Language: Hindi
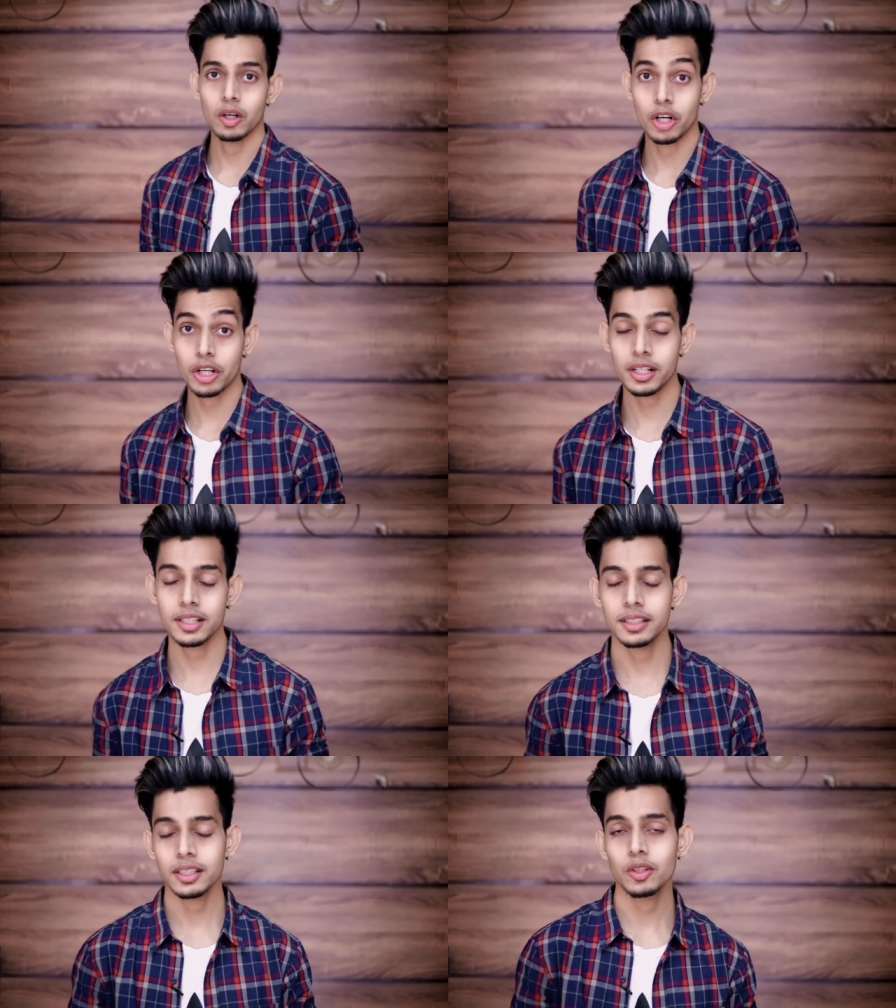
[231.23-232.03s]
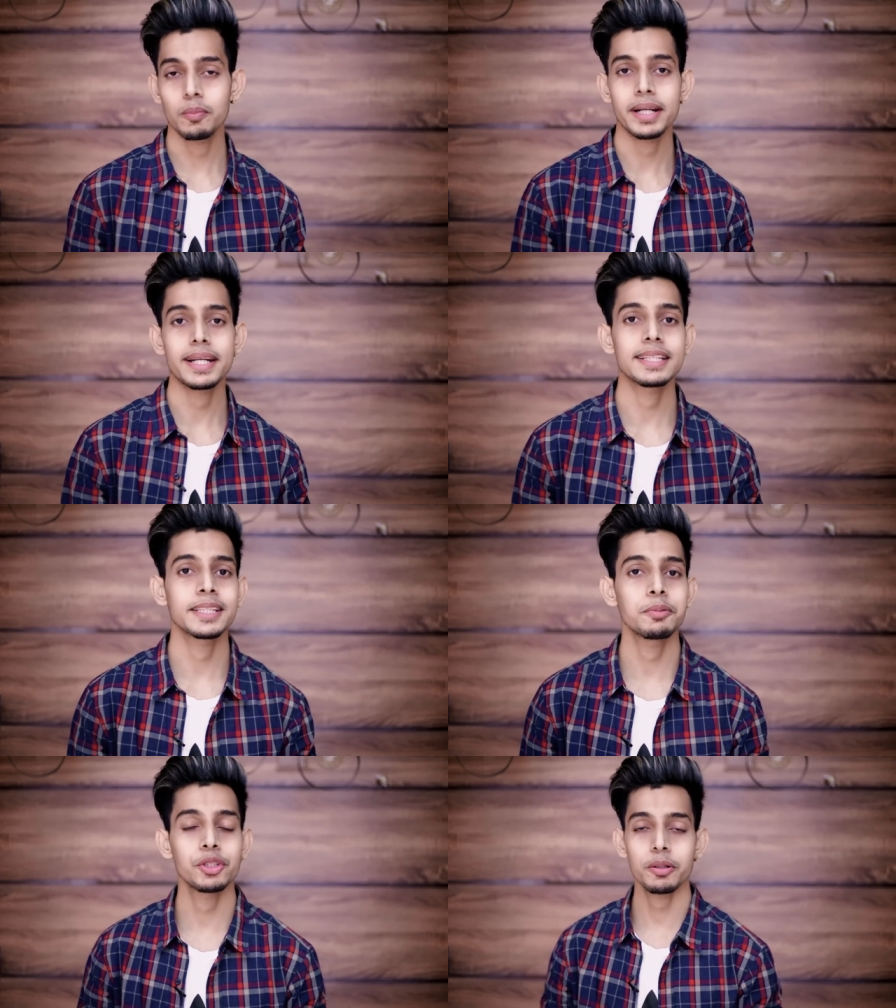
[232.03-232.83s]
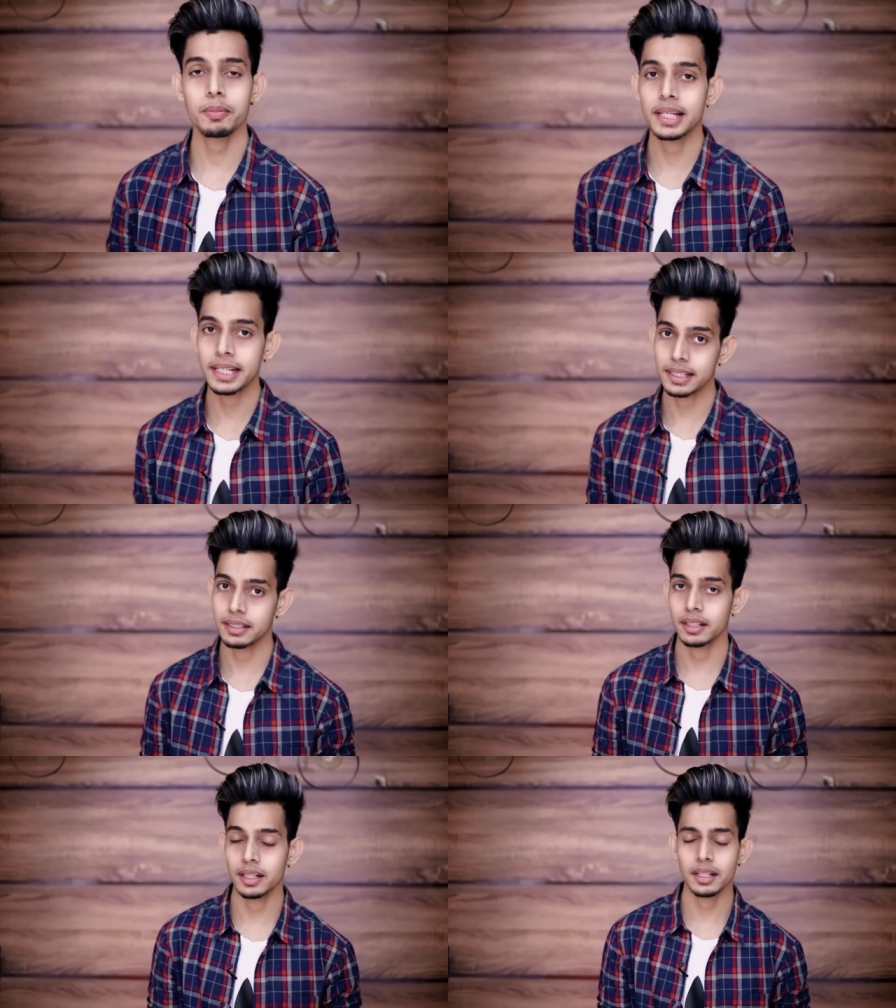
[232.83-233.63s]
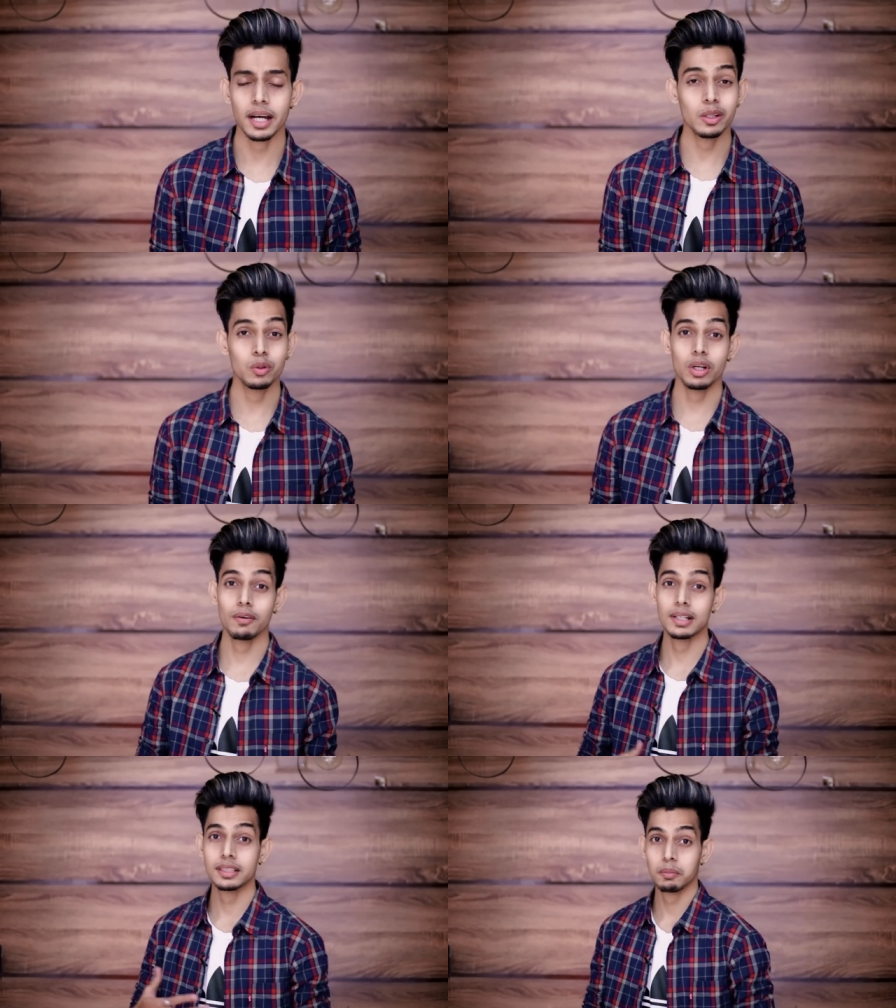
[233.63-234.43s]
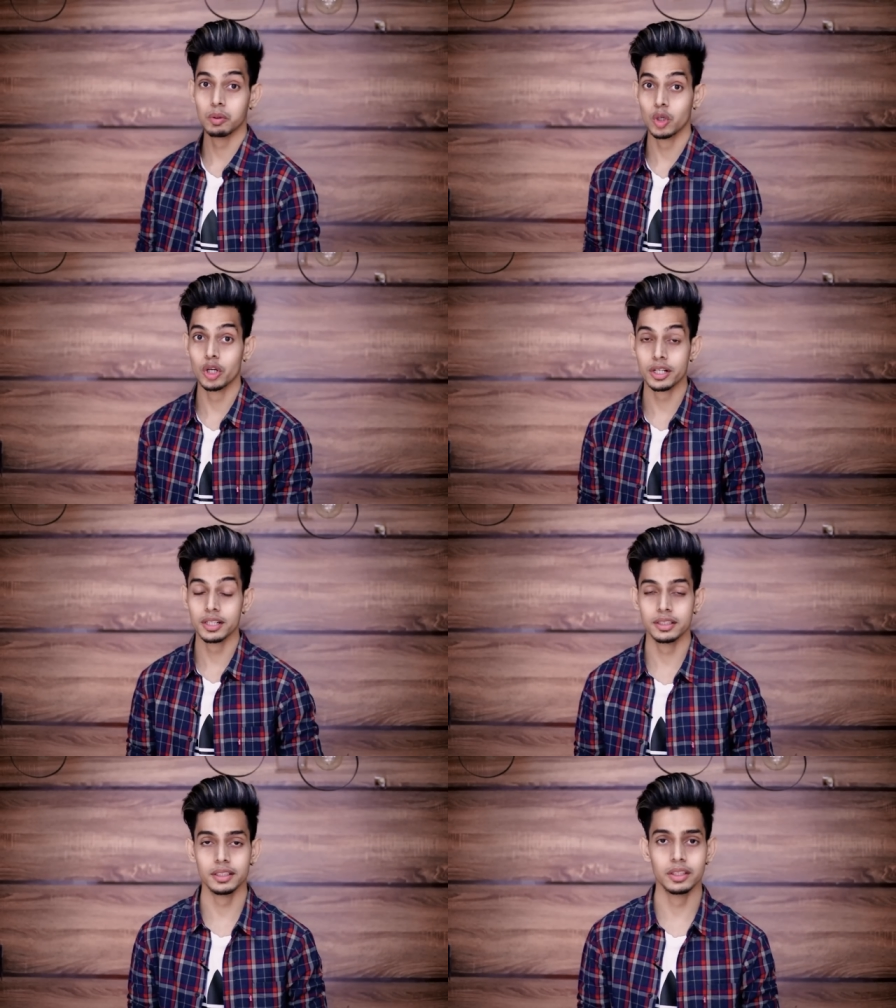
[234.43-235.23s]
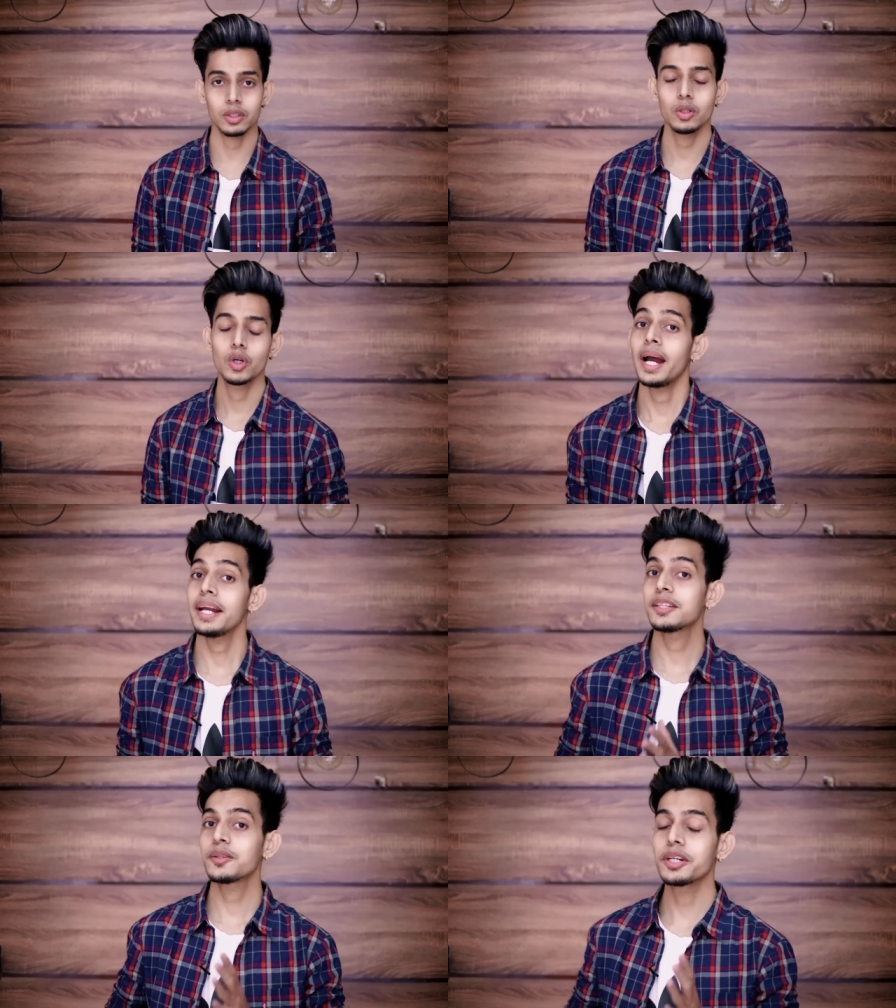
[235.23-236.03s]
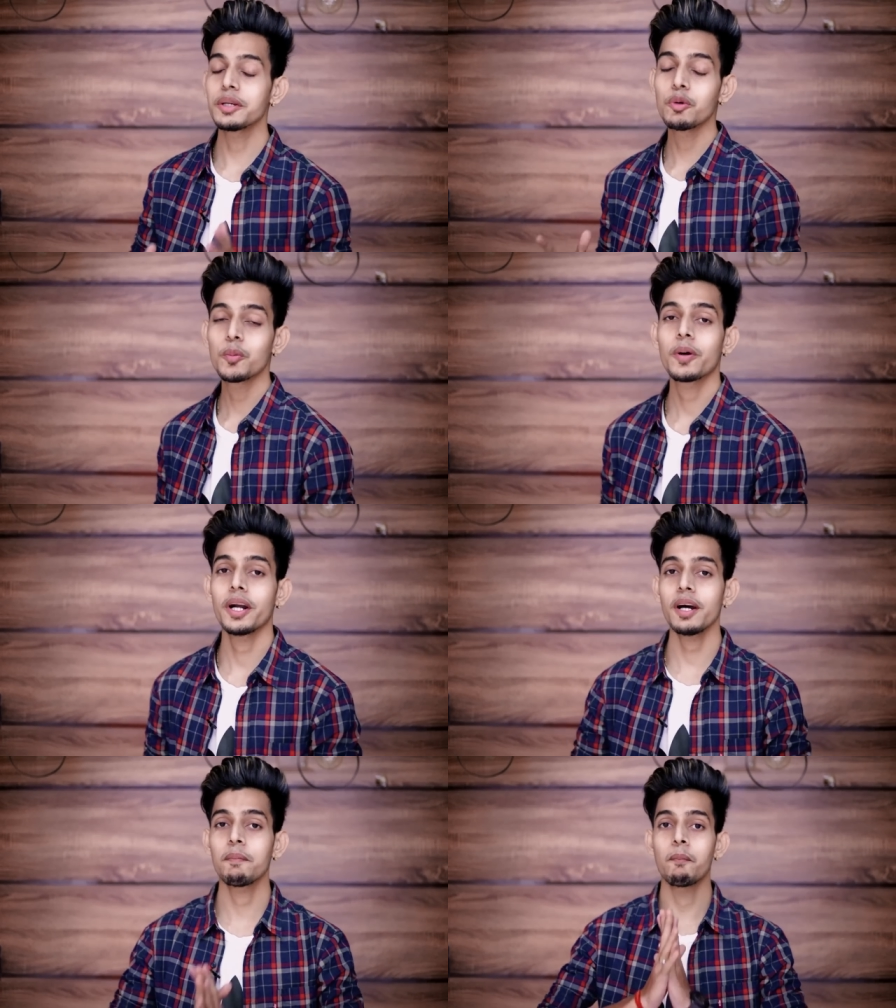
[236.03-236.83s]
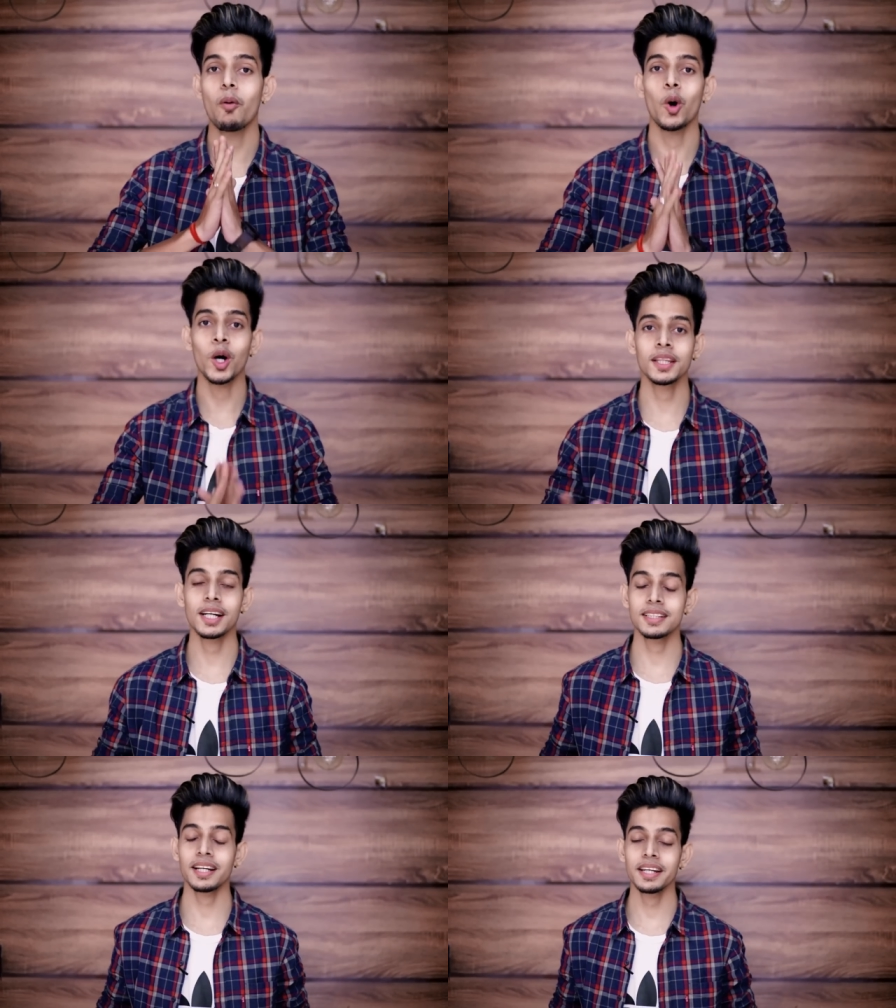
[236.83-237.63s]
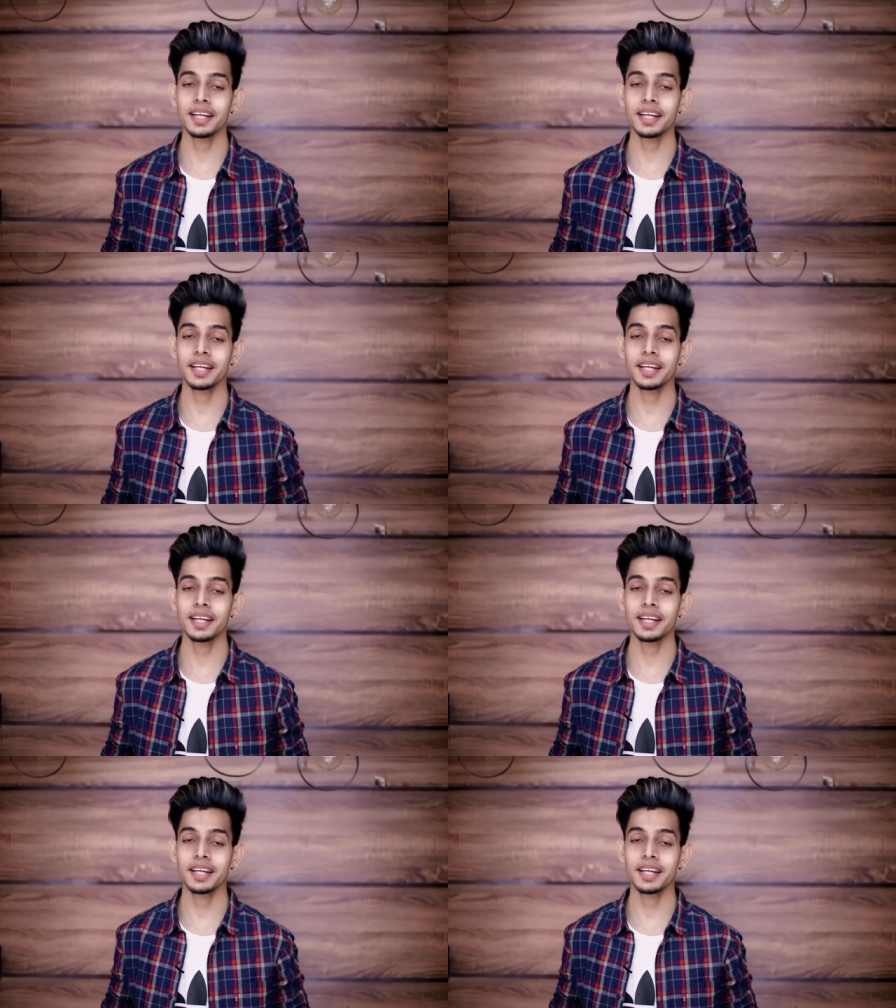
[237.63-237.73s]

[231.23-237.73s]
ऑर्डर कर सकते हो मैं डिस्क्रिप्शन पे लिंक डाल दूंगा वहाँ से आप लोग ऑर्डर कर सकते हो एंड इसको रिमूव करना बहुत आसान